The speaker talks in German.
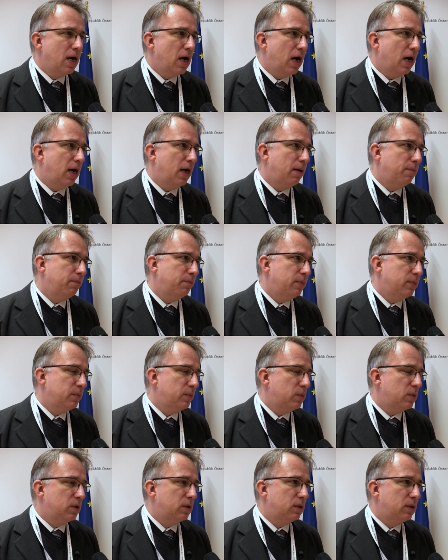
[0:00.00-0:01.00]

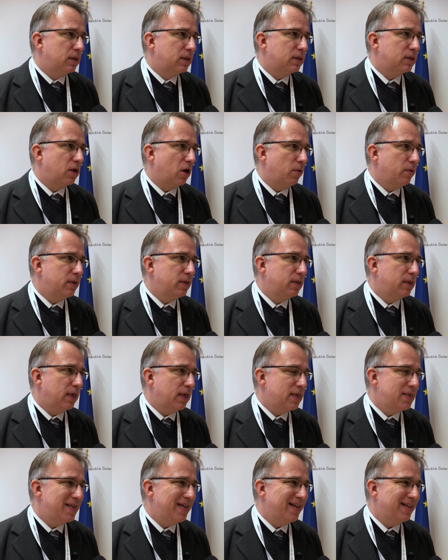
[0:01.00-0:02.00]
Ähm, das glaube ich
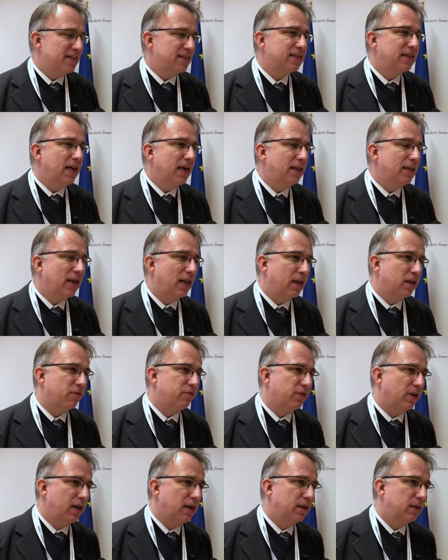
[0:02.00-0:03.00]
ist eher das Gegenteil der
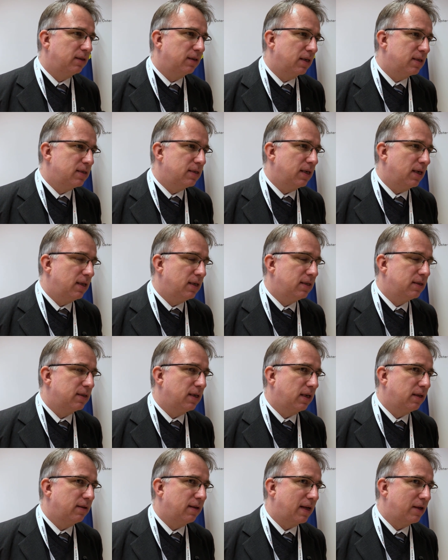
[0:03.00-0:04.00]
Fall, ganz ehrlich
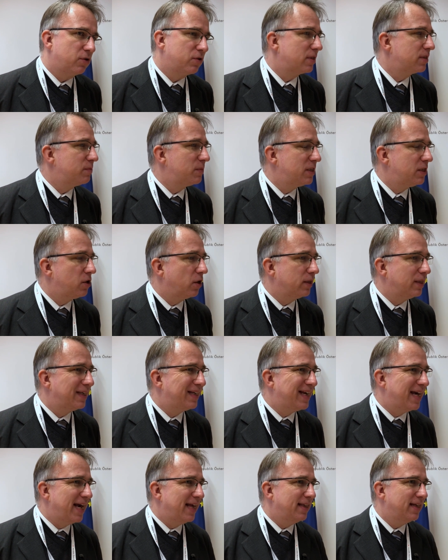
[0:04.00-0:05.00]
gesagt, dadurch, dass wir die Leute
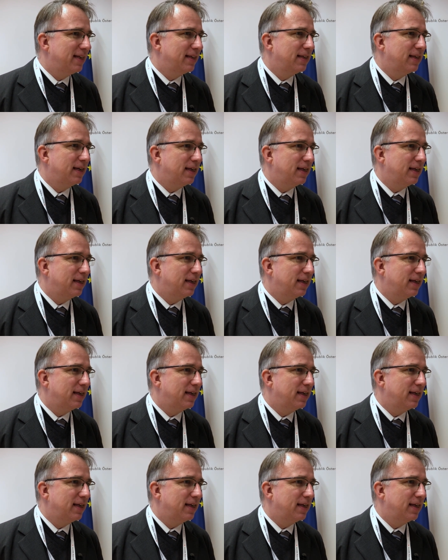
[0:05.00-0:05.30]
kennen.